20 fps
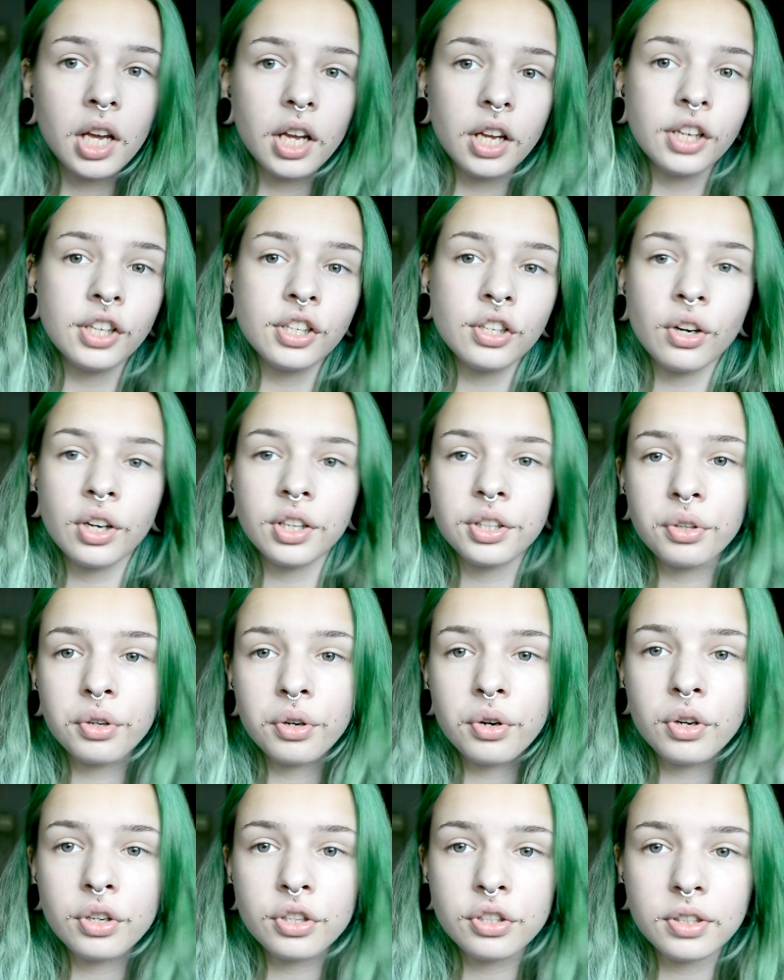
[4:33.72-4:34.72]
И еще хотела
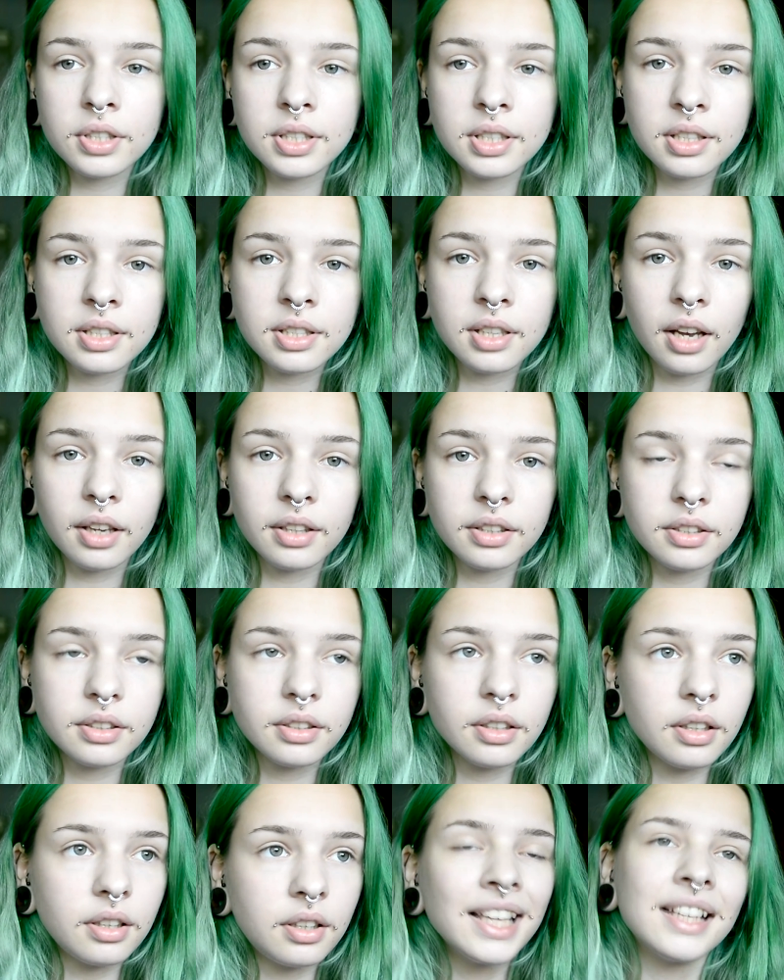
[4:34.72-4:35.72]
кое-что сказать.
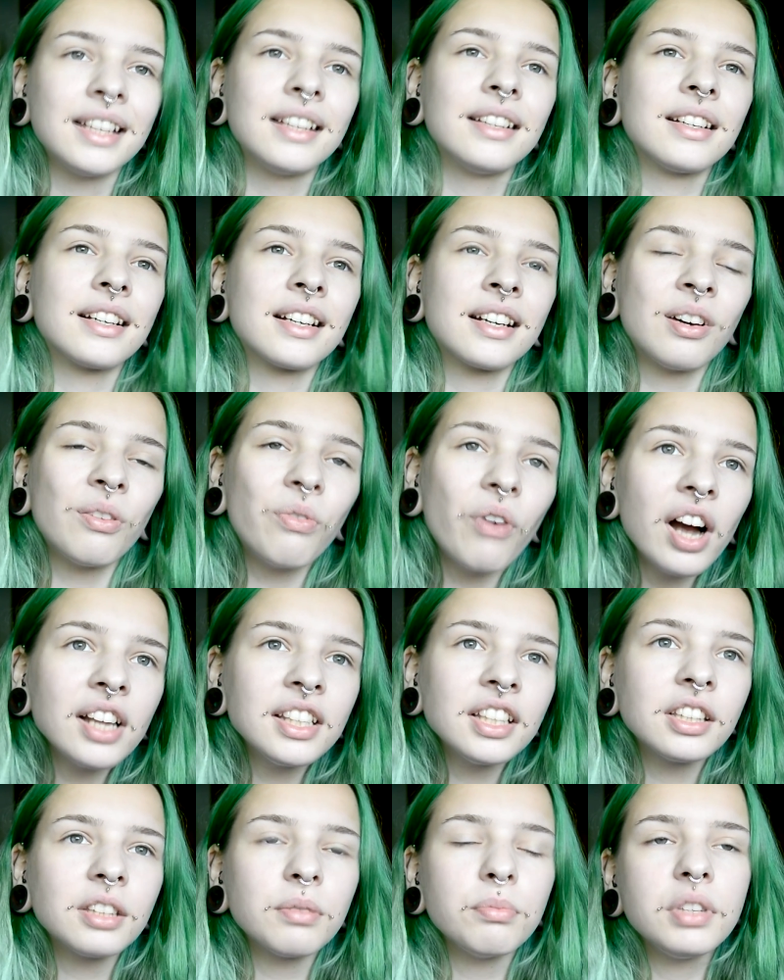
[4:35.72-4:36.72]

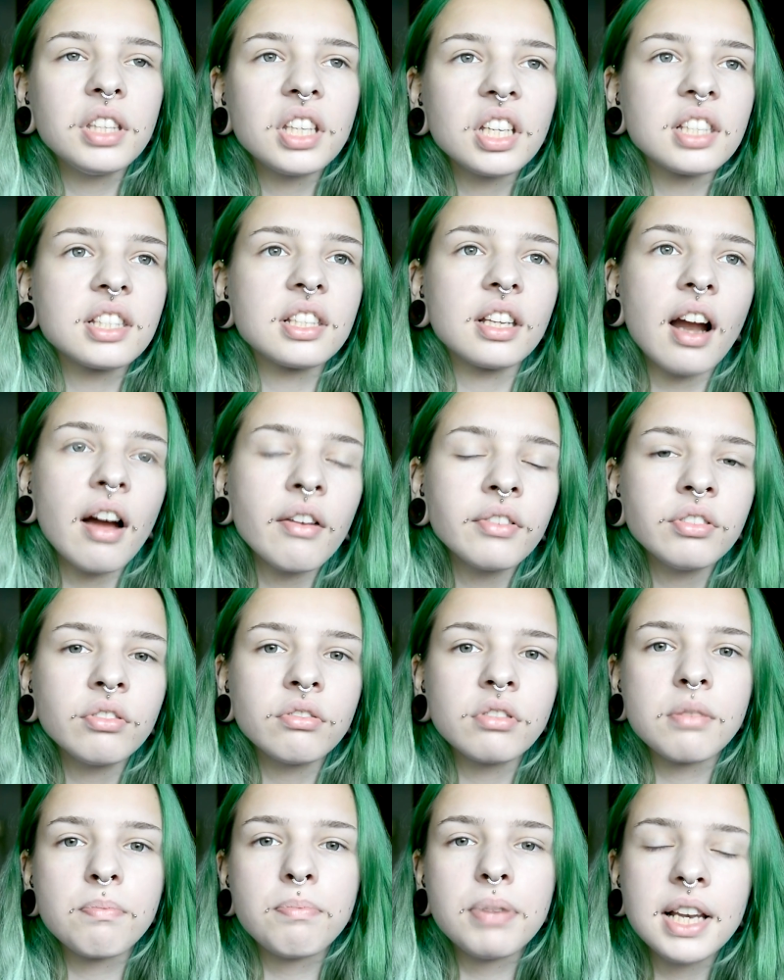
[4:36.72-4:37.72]
Хватит меня
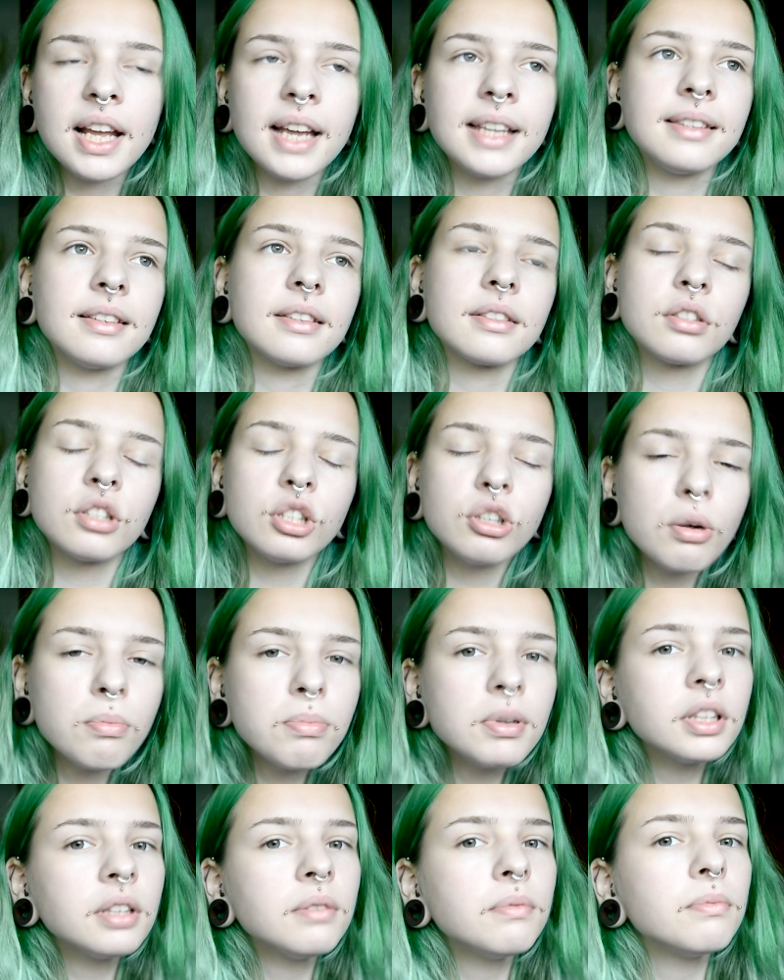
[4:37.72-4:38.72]
сравнивать, блядь, с
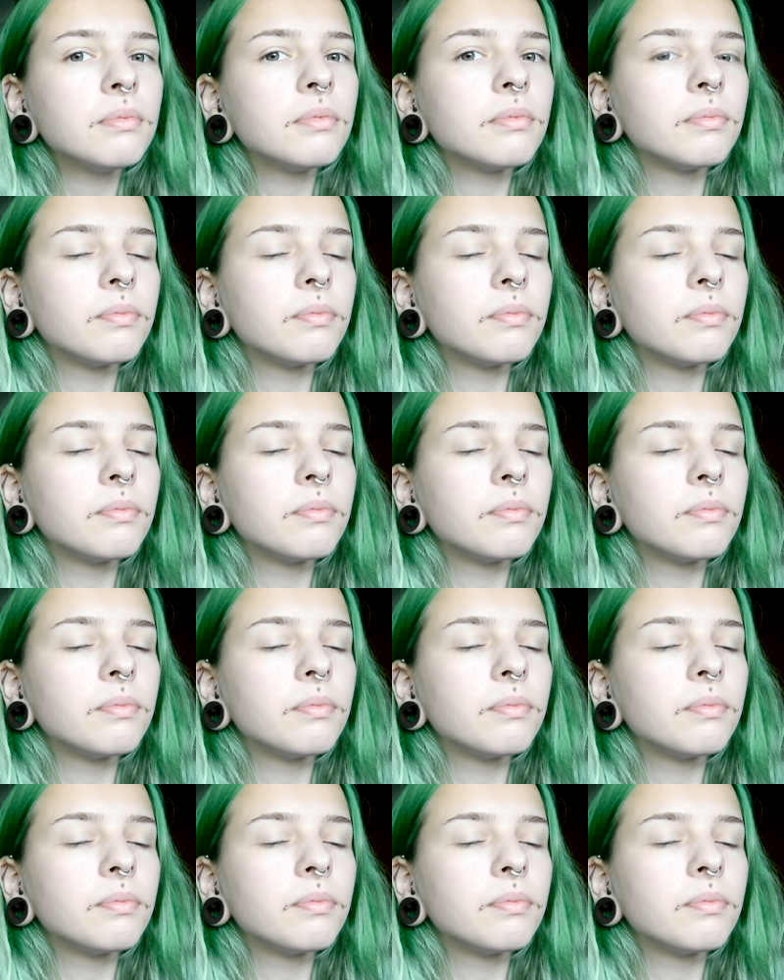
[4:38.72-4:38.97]
ебаным,